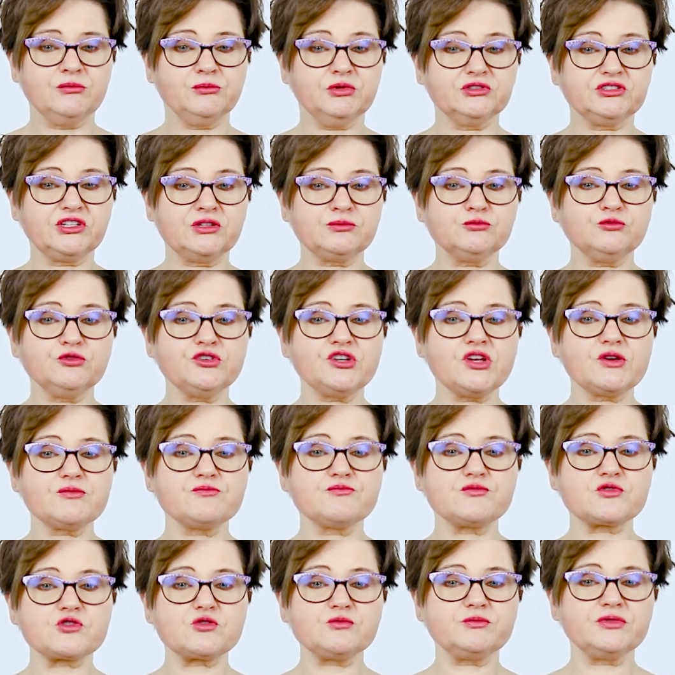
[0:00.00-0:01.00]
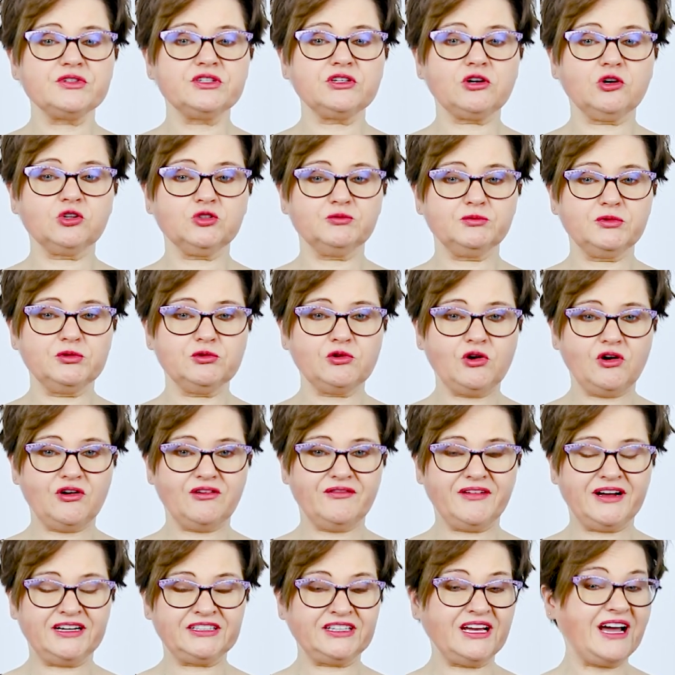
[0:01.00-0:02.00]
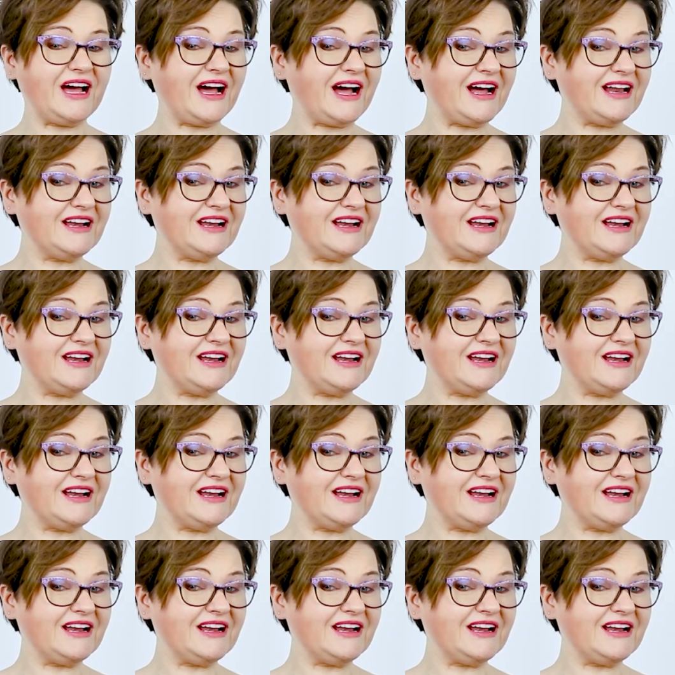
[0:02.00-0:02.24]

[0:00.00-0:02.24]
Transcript: podejmuje próby odpiluchowania,